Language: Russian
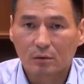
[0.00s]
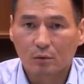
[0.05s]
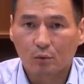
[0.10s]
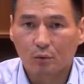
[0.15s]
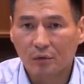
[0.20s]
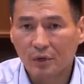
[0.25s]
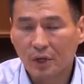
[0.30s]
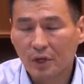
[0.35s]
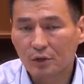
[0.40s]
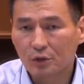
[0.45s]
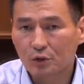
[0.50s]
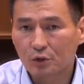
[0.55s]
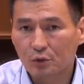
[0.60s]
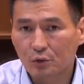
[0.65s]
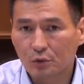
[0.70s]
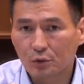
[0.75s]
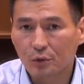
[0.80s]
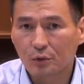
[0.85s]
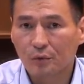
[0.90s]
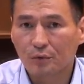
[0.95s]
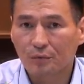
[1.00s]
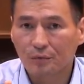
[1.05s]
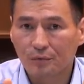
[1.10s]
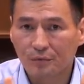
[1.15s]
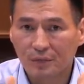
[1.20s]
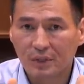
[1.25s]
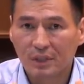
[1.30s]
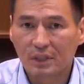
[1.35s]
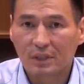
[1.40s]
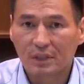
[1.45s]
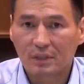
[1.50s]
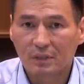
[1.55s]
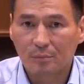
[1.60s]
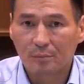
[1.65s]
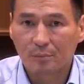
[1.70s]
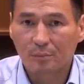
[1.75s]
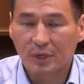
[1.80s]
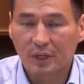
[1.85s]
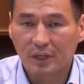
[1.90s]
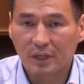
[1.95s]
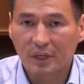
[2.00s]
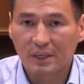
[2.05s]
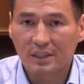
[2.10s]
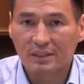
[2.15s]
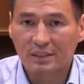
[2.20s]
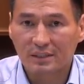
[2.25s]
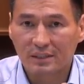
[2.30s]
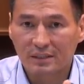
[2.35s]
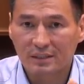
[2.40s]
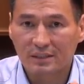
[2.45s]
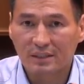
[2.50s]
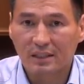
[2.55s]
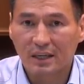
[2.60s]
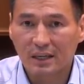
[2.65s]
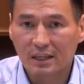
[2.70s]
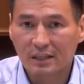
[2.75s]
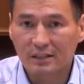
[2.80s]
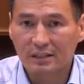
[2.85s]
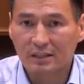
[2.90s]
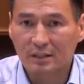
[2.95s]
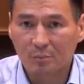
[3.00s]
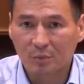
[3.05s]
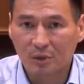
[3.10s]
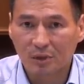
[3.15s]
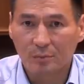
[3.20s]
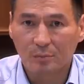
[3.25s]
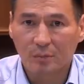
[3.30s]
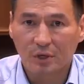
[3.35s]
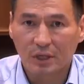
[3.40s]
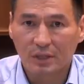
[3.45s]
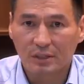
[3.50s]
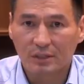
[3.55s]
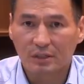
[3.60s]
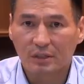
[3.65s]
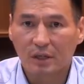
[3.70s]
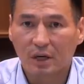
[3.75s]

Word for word: Уверен, что вы прекрасно знаете и понимаете,